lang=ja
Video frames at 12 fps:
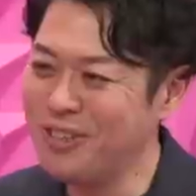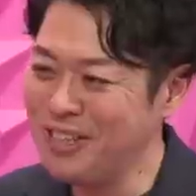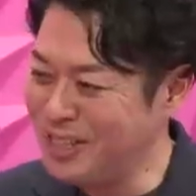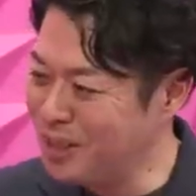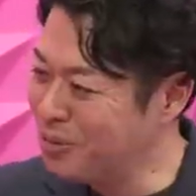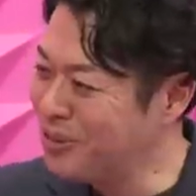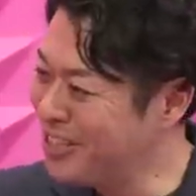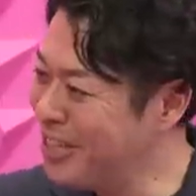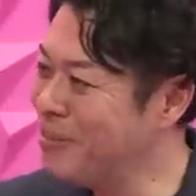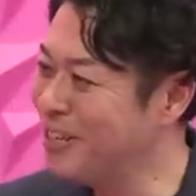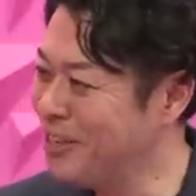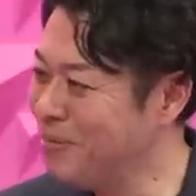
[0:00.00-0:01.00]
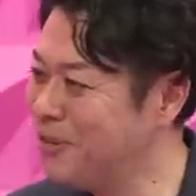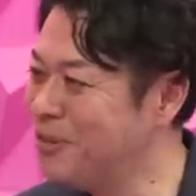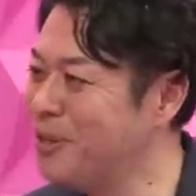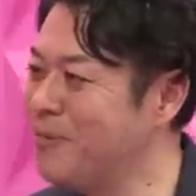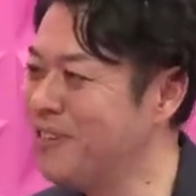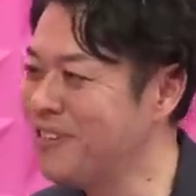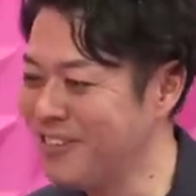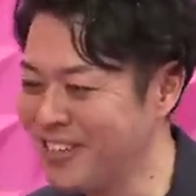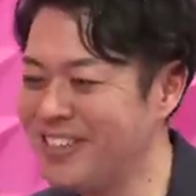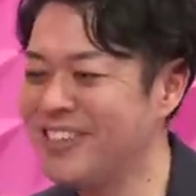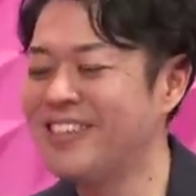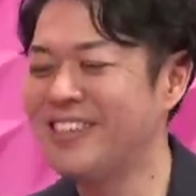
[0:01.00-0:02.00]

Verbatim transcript: いい質問だねみたいにすぐ言います、ね、そうですそう